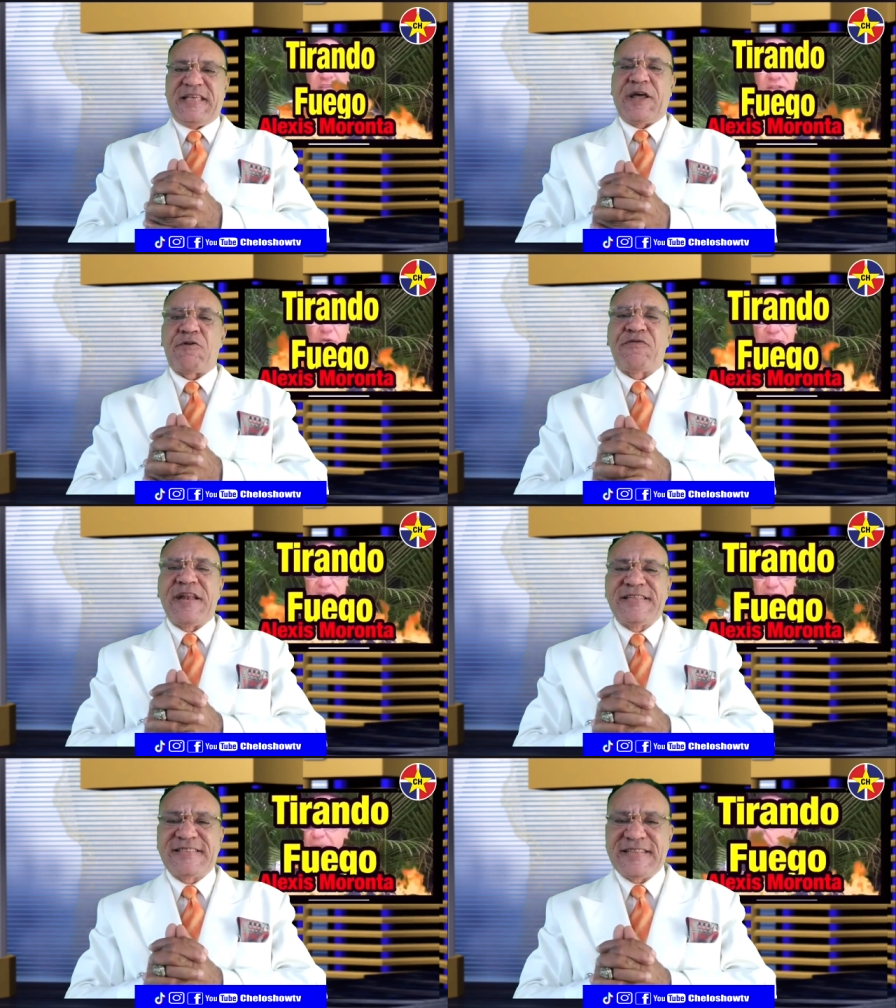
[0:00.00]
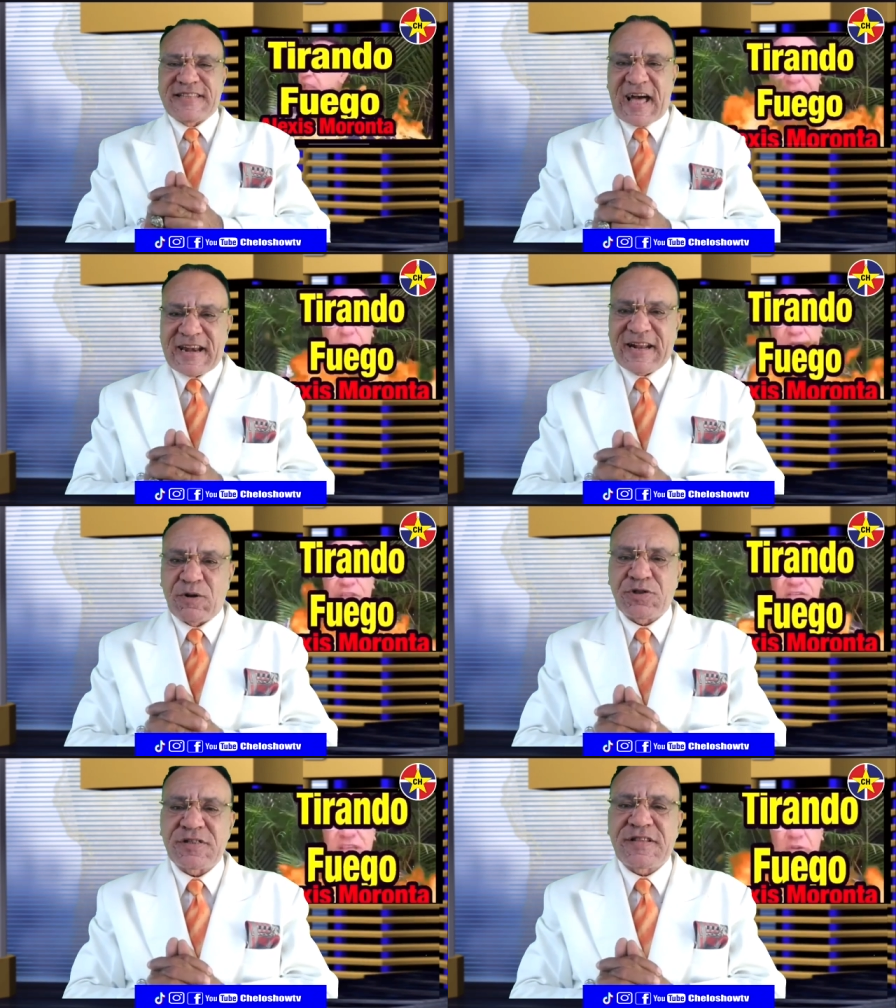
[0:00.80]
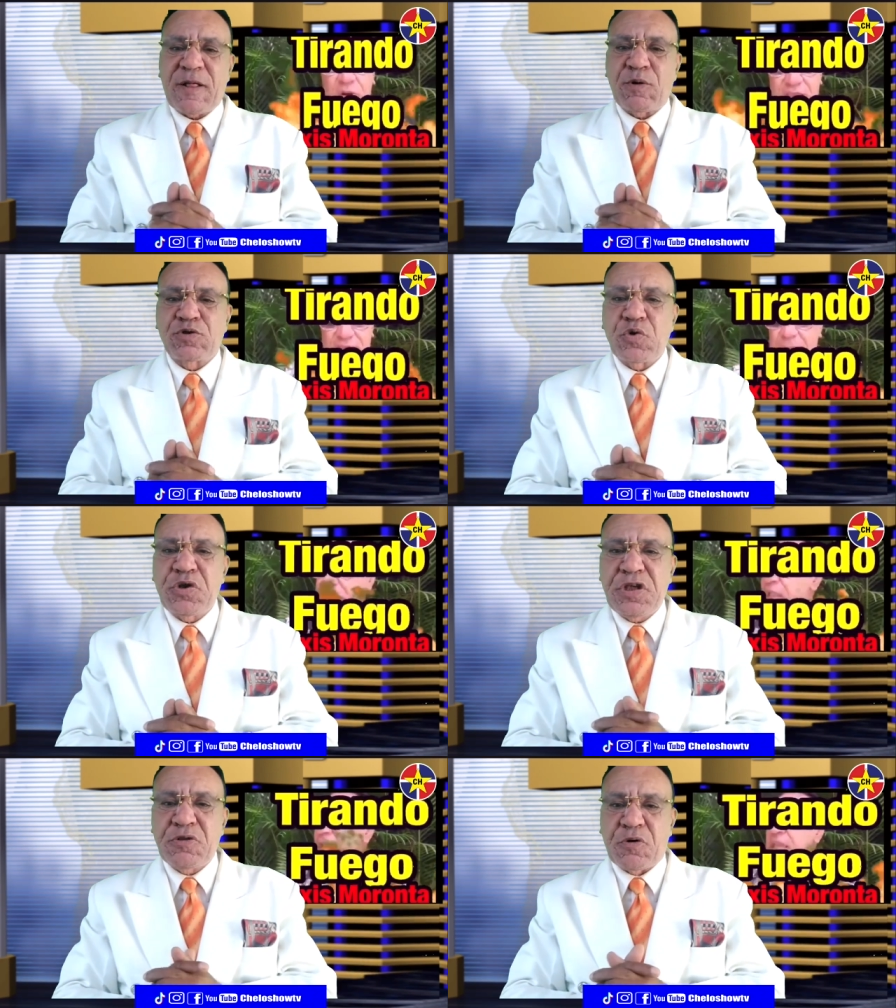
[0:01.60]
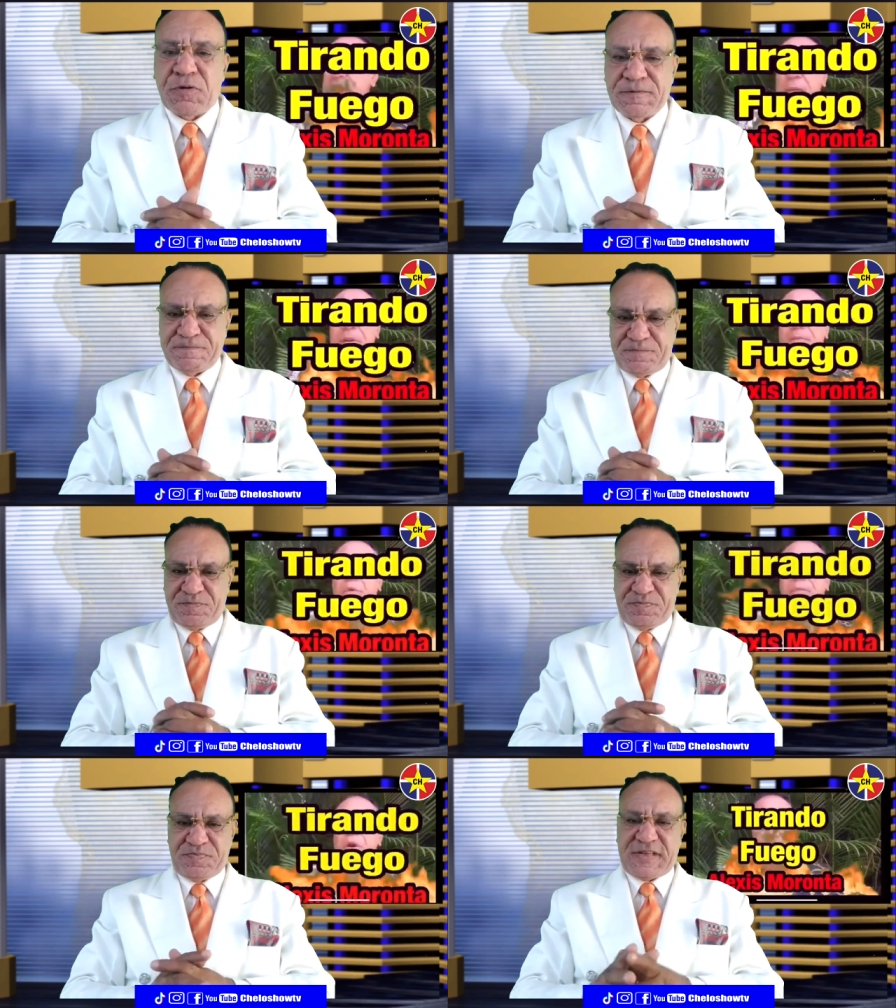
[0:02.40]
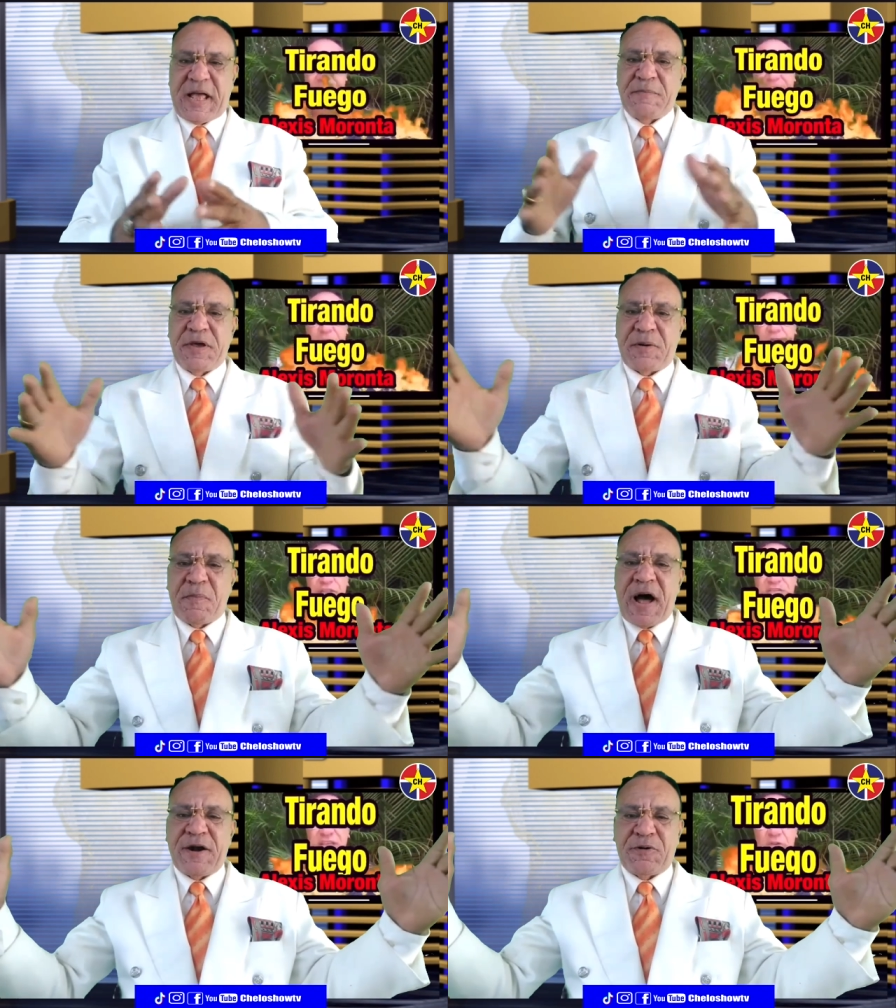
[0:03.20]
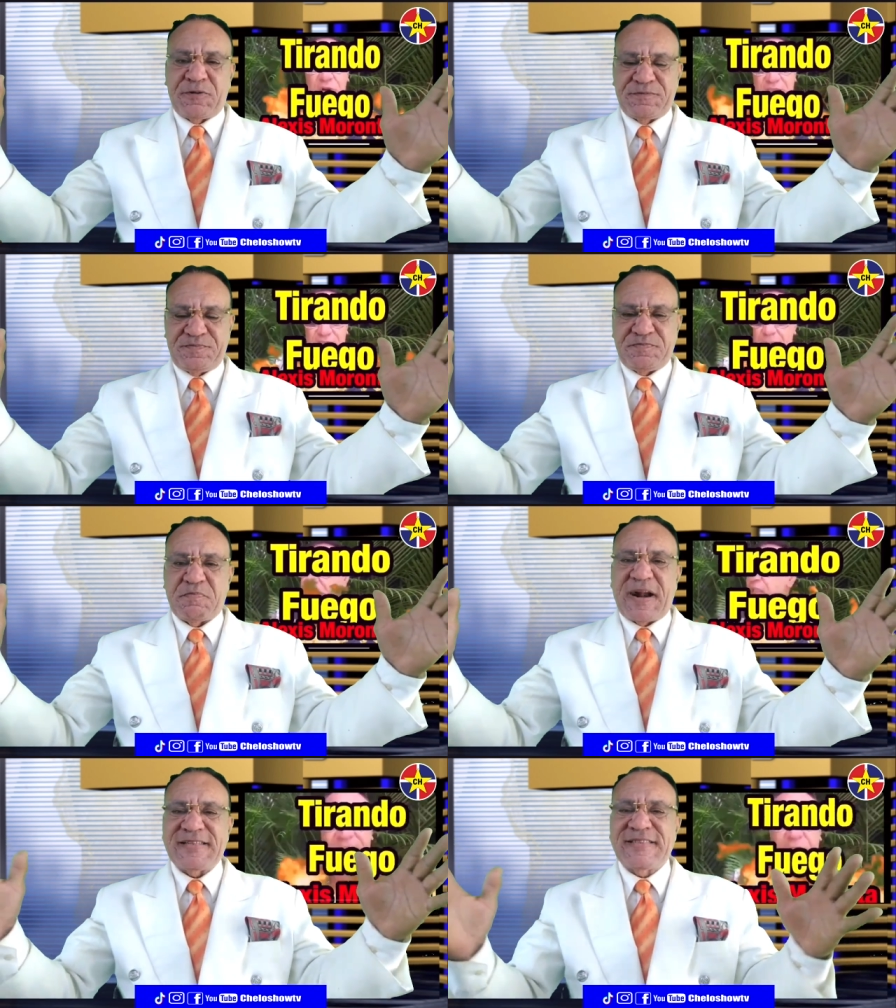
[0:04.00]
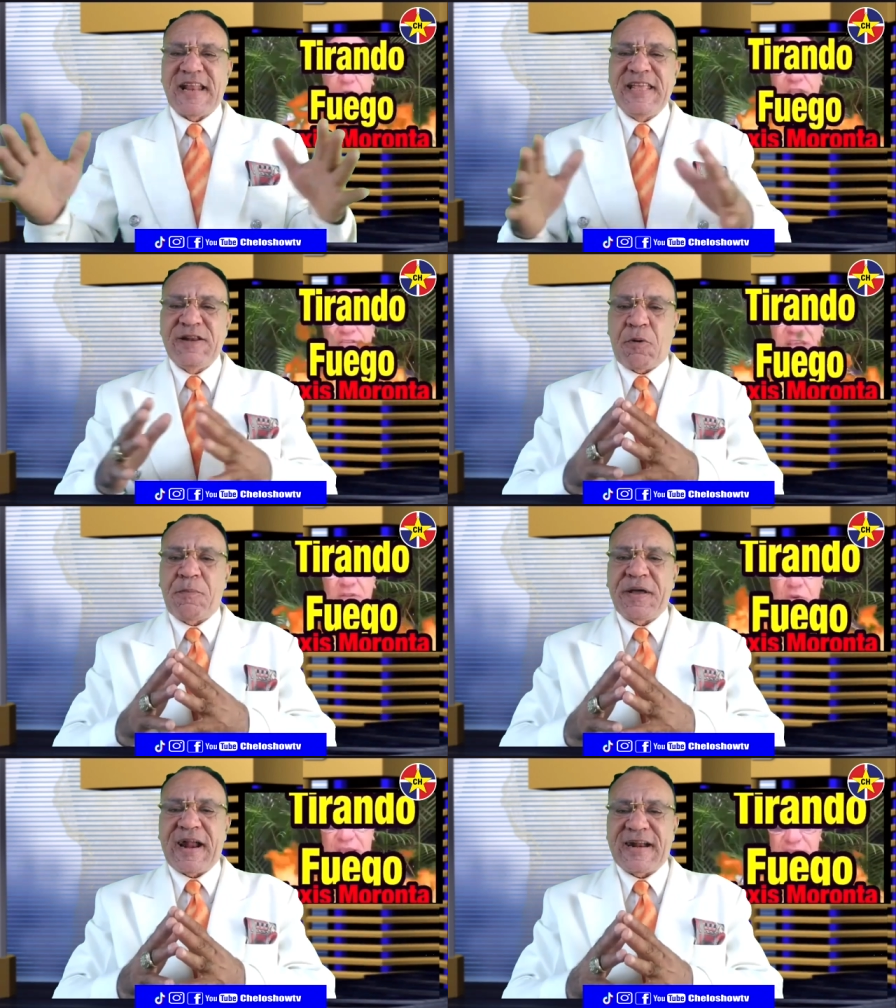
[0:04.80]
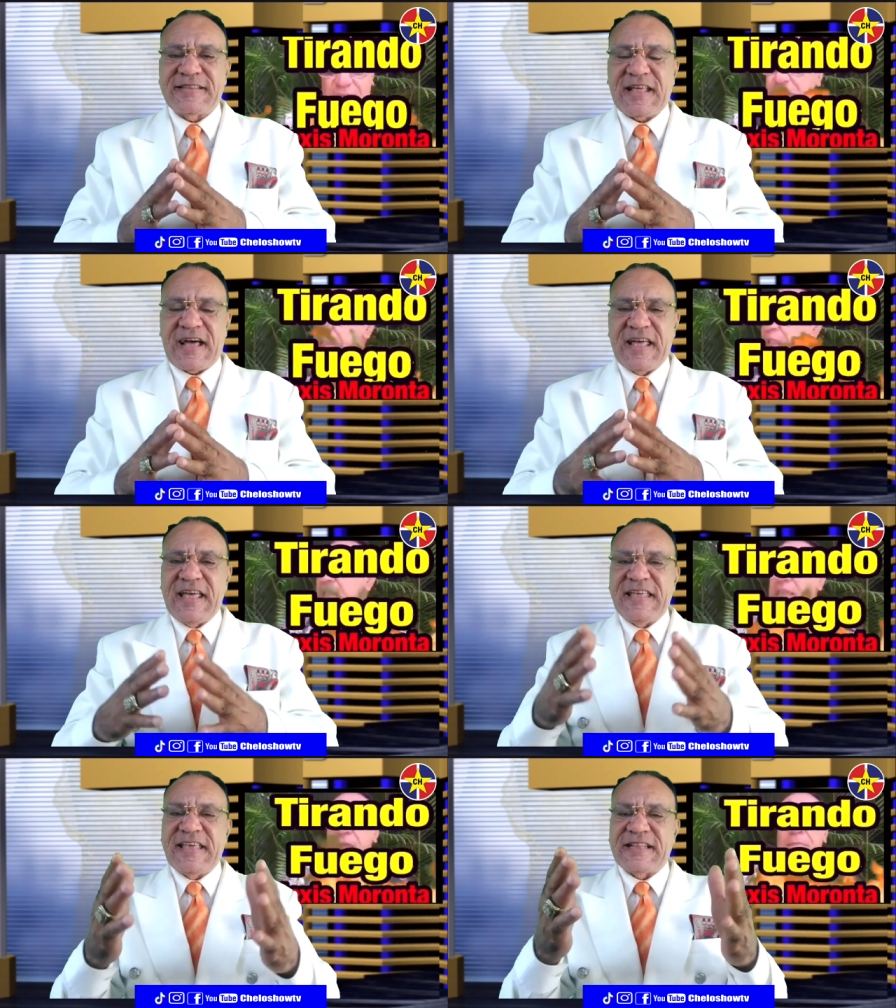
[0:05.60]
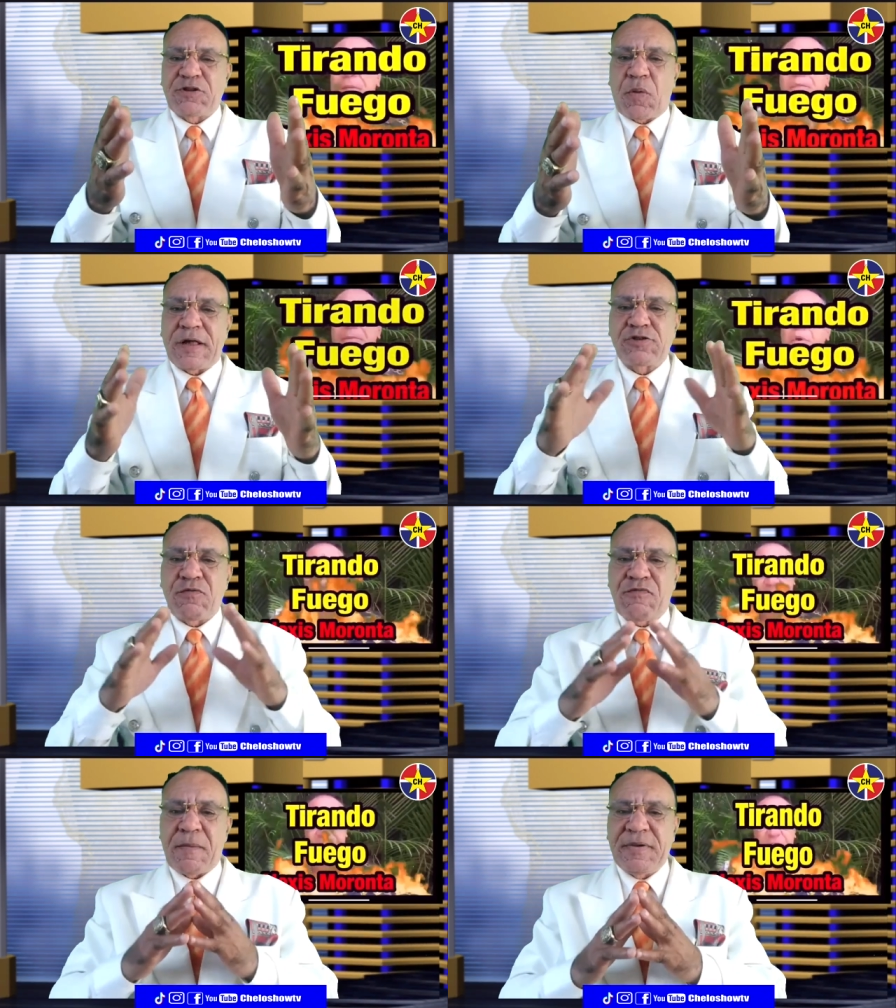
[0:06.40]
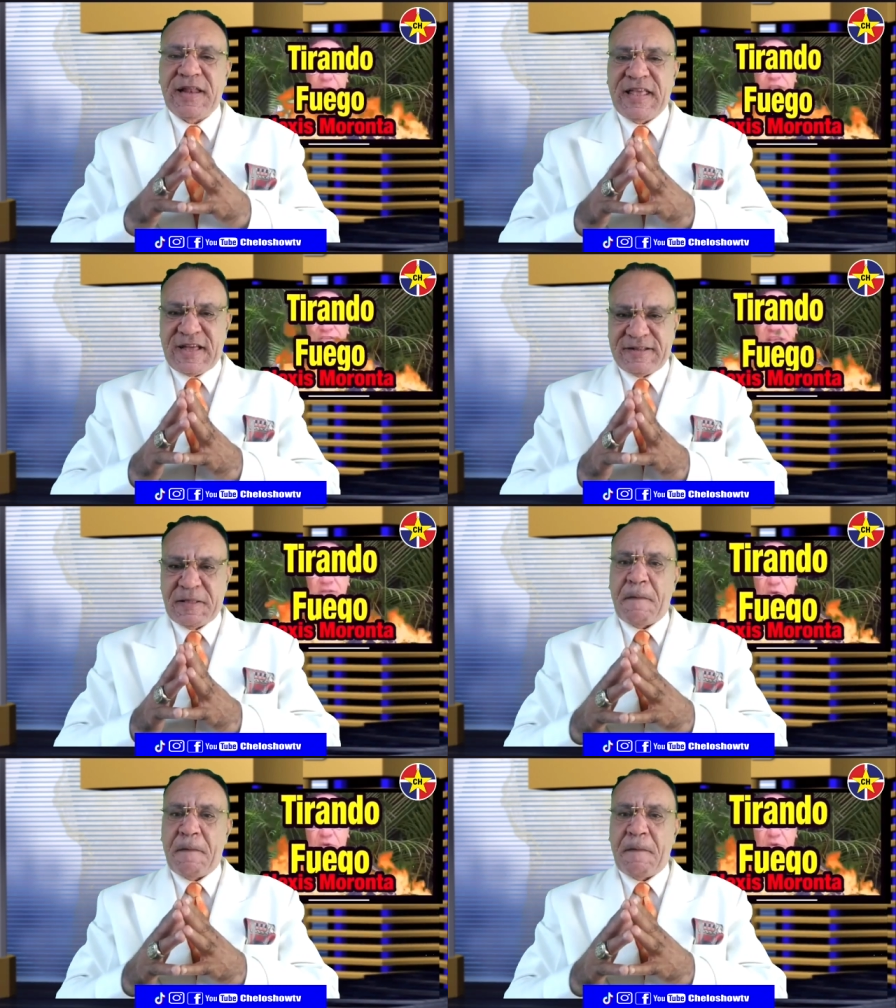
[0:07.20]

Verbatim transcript: Quiero felicitar en los Estados Unidos a mi hermano Marcelino Peralta y a toda su familia.